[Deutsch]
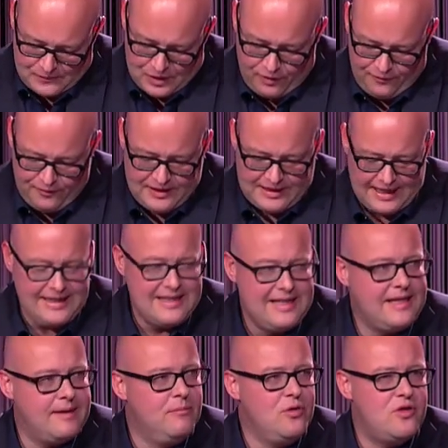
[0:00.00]

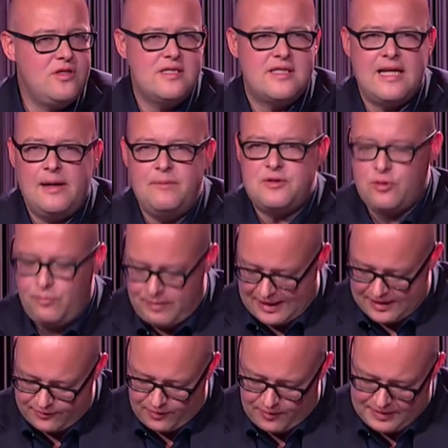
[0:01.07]
Öffentlich-rechtliche müssen selbst zu
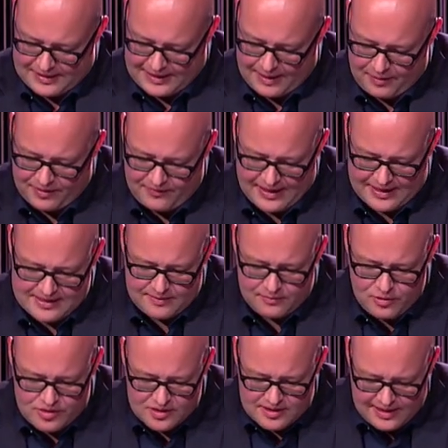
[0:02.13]
Plattformbetreibern werden, sie
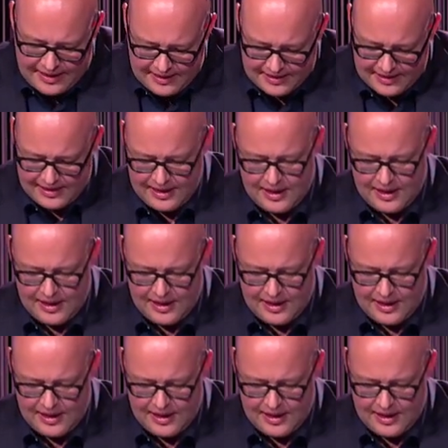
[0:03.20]
müssen sich